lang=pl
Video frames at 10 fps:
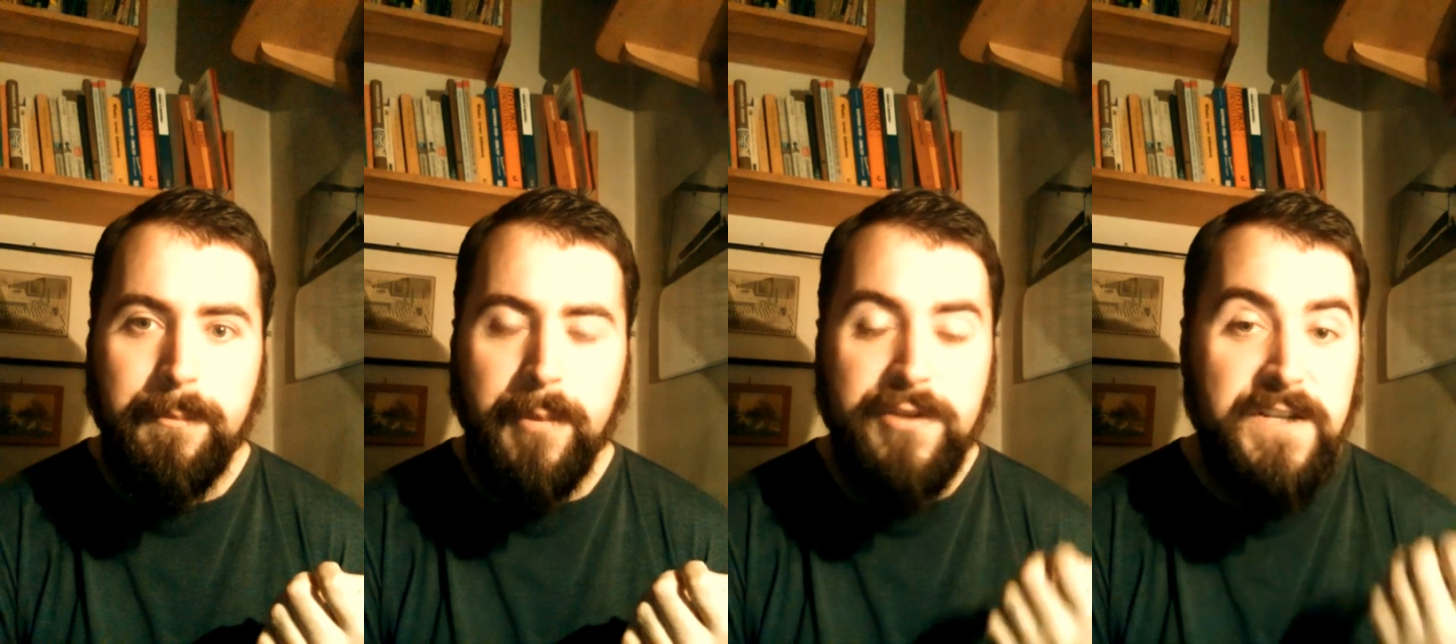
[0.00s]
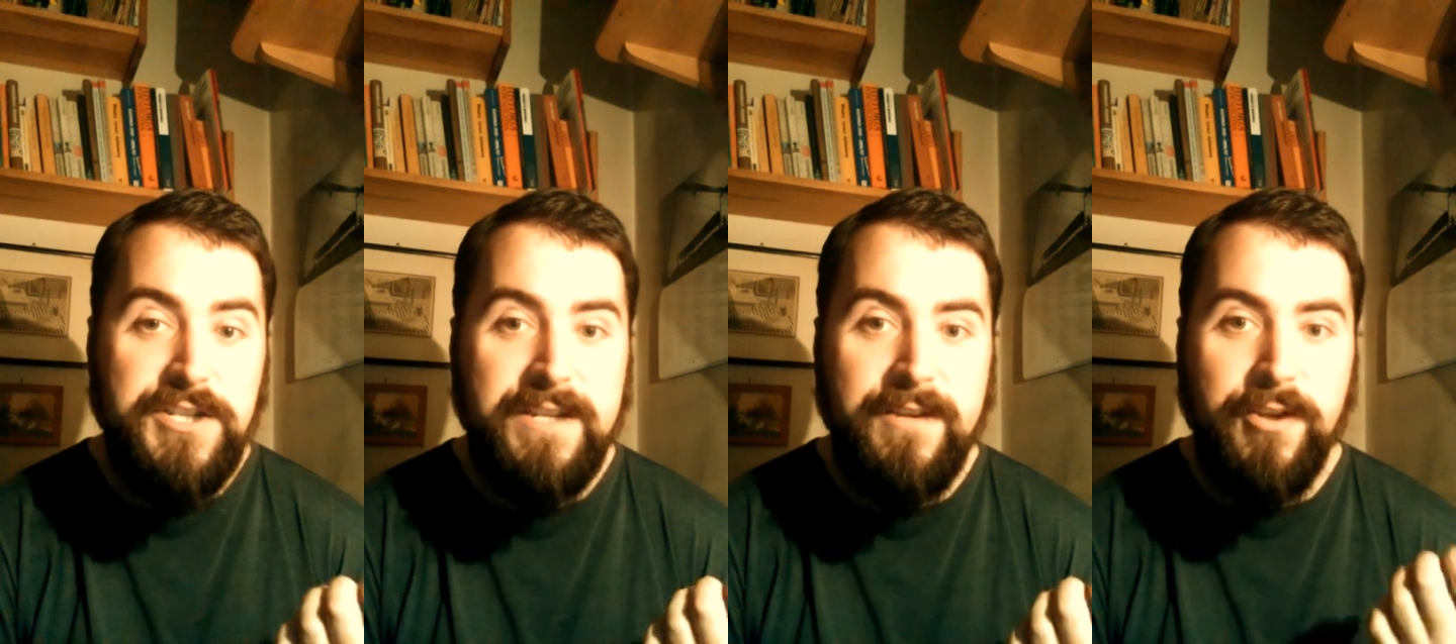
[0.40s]

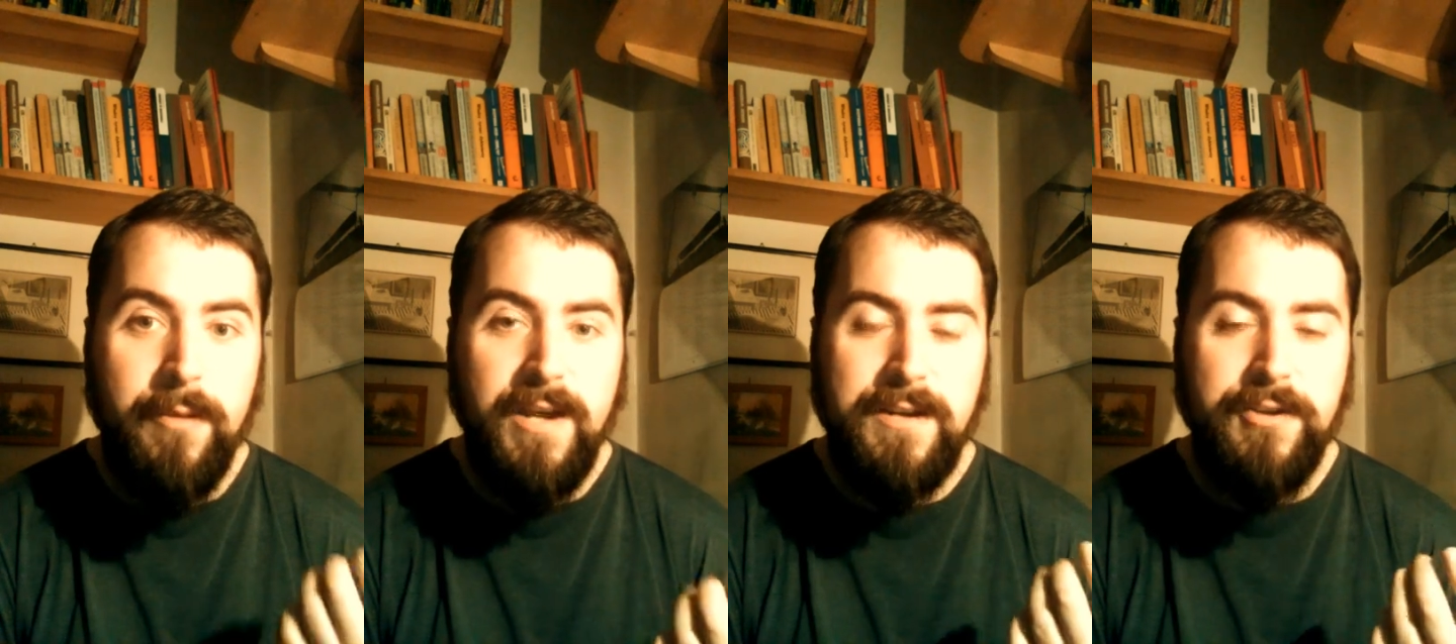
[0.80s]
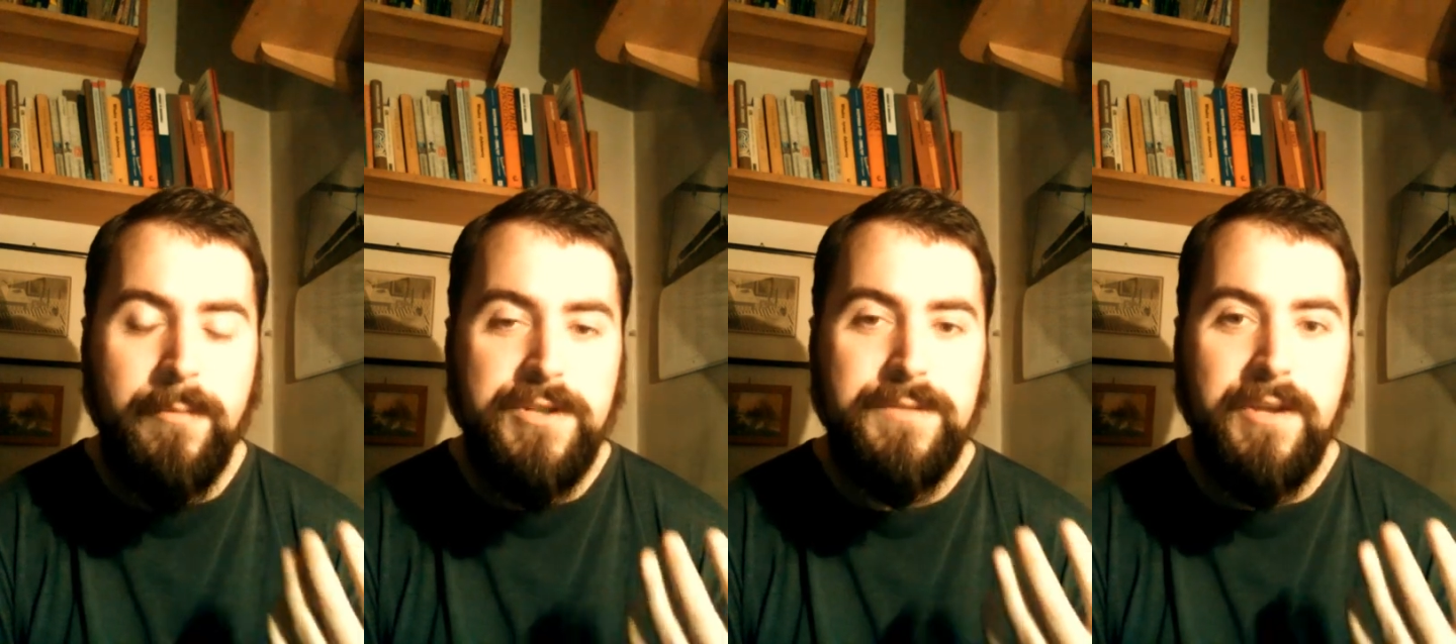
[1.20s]
ponieważ Toma,
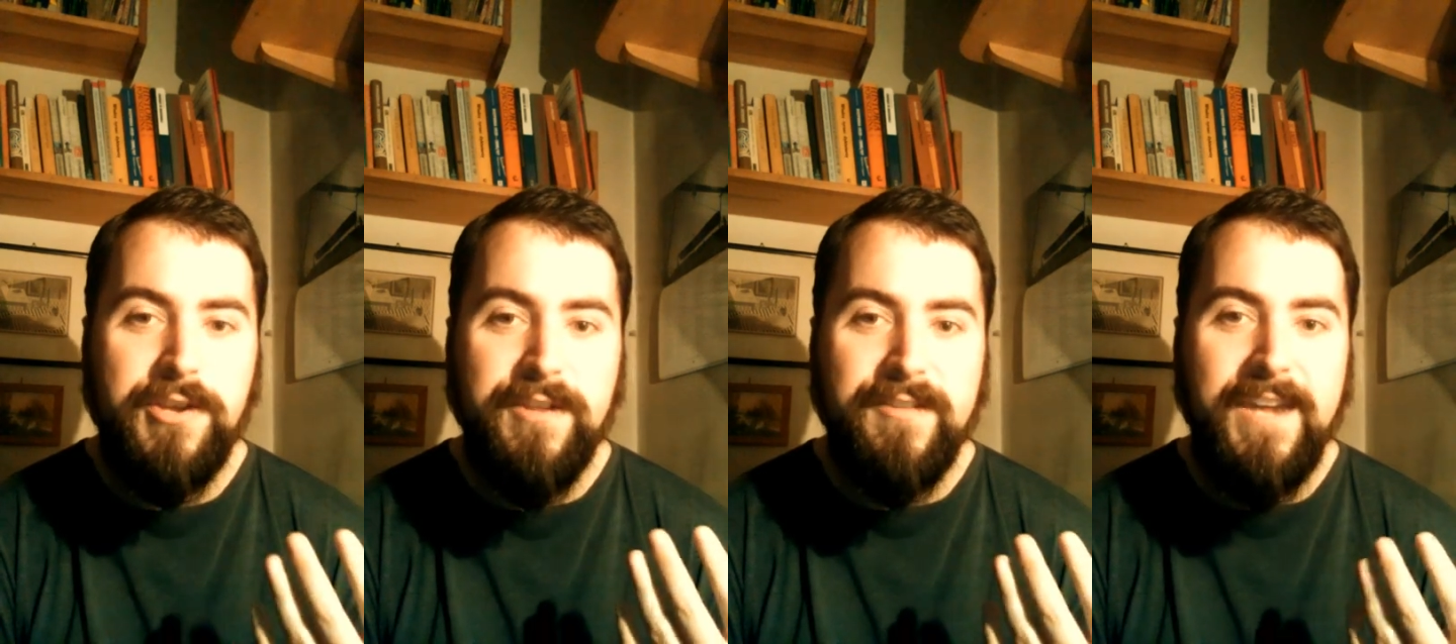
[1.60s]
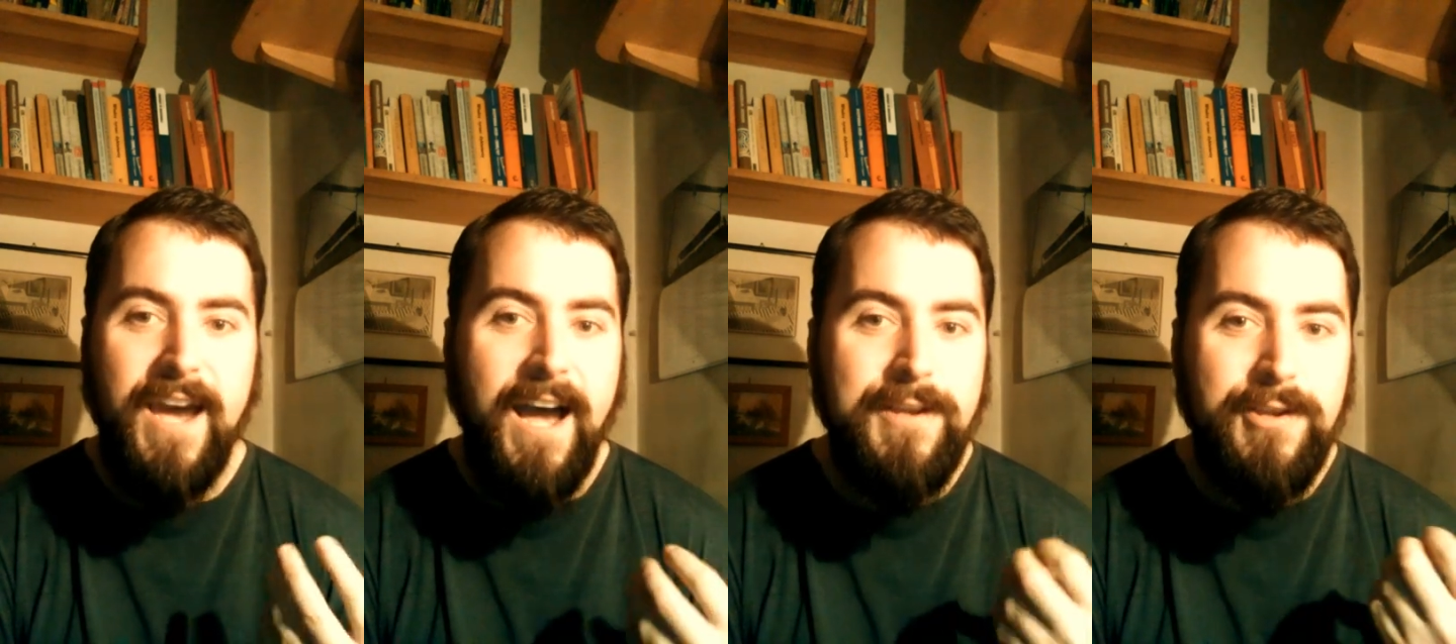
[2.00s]
Tomasz Beksiński
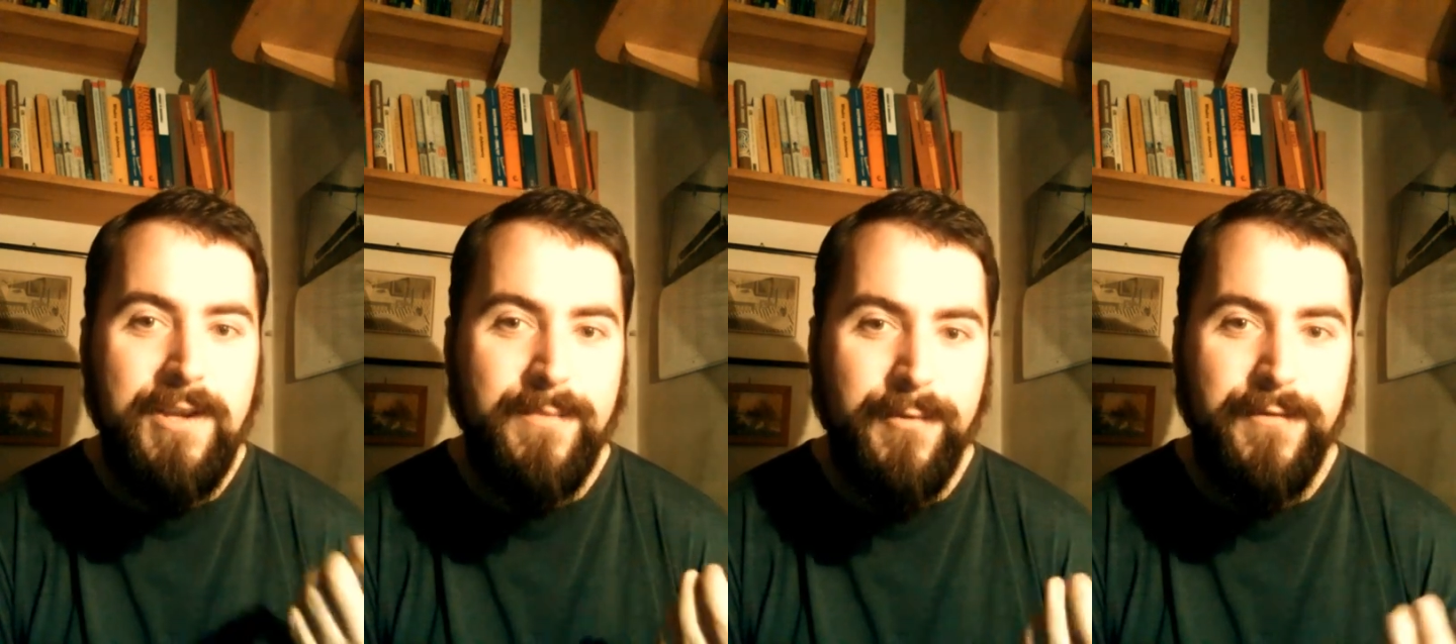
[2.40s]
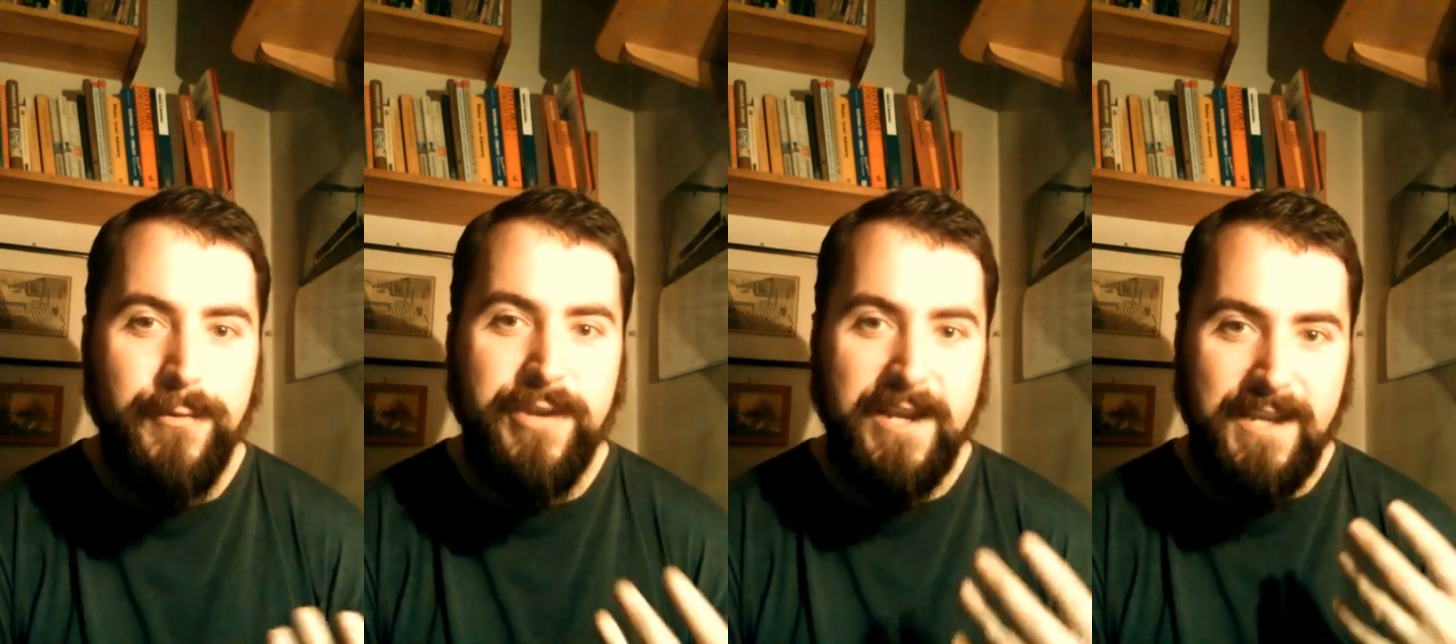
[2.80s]
ani nie
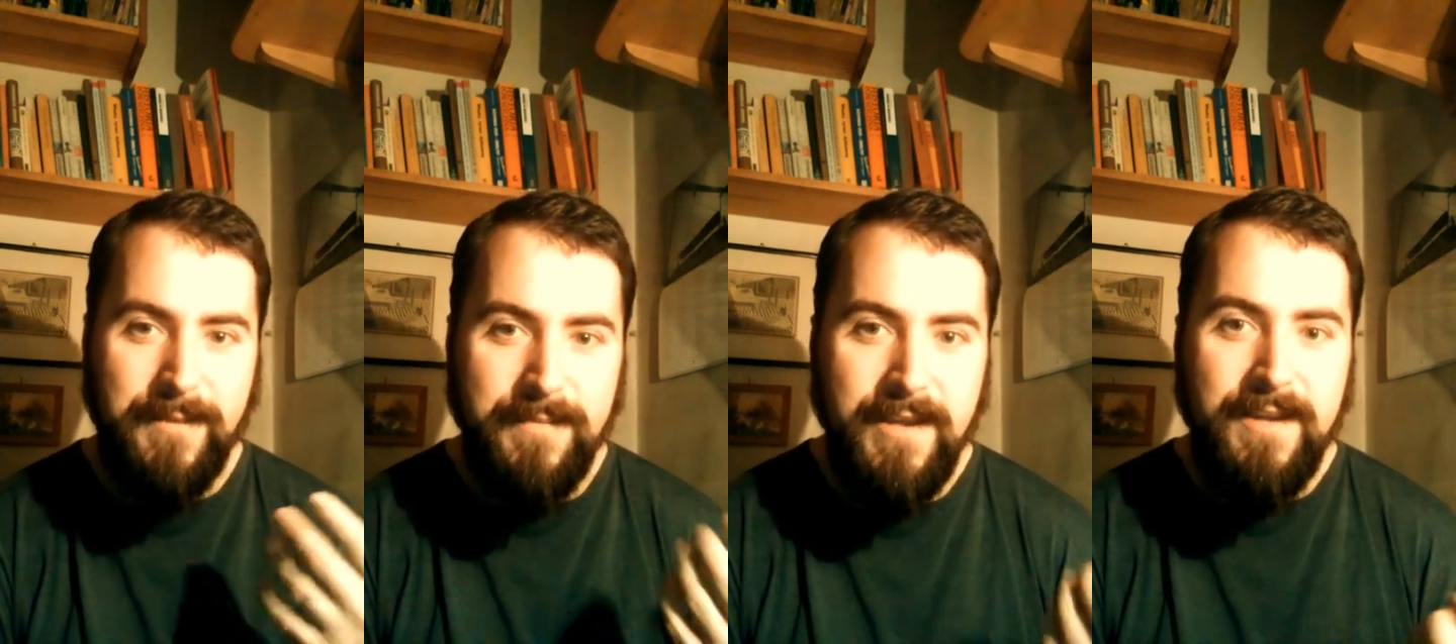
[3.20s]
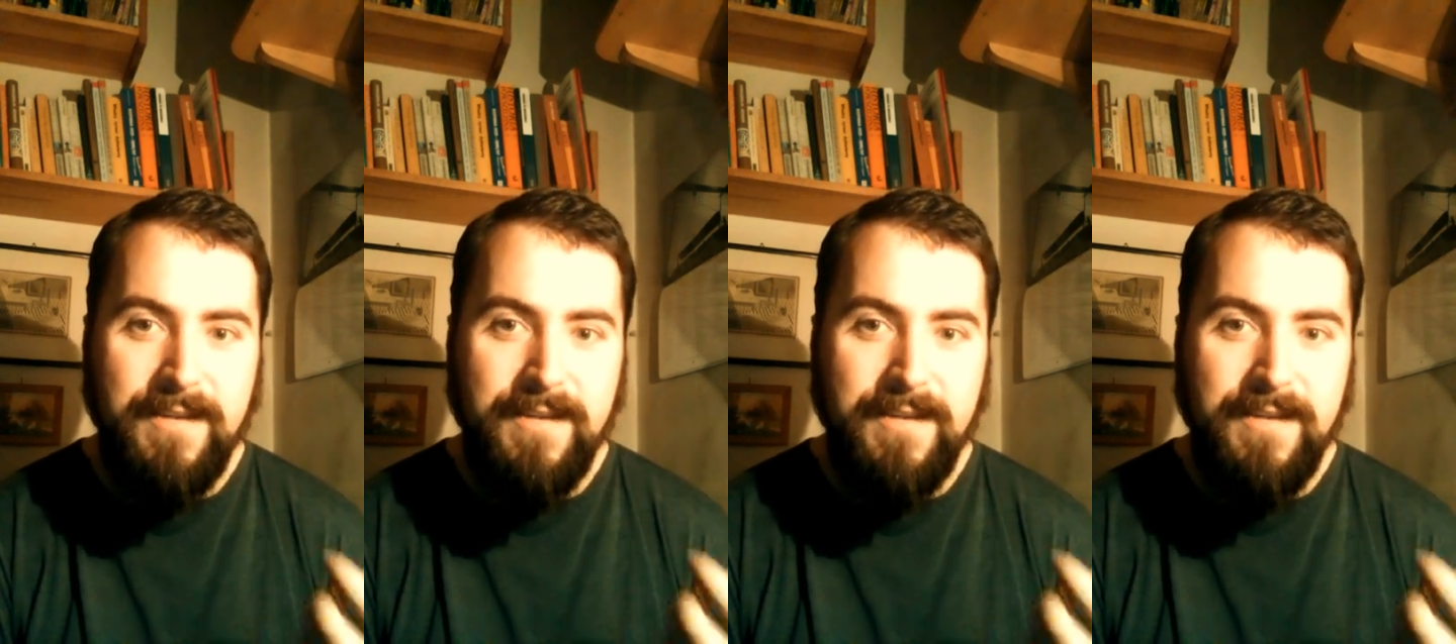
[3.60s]
mówił takim